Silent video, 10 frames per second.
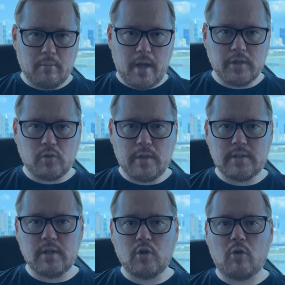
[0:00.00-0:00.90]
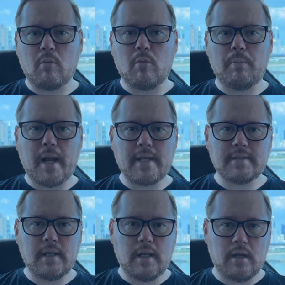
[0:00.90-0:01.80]
mais conhecido como
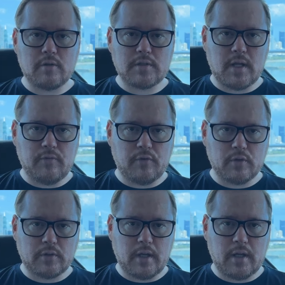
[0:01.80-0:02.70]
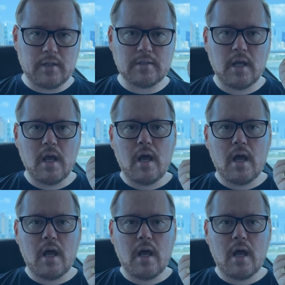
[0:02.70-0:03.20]
Brasileiro Sem Fronteiras.